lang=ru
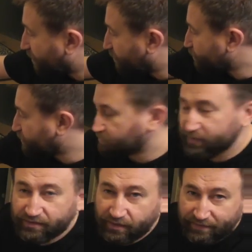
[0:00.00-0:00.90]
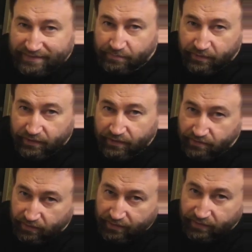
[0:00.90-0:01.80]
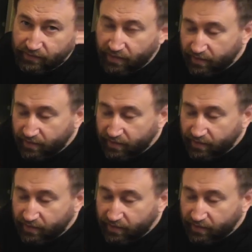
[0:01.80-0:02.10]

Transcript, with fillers: а можно поставить замедлители. Это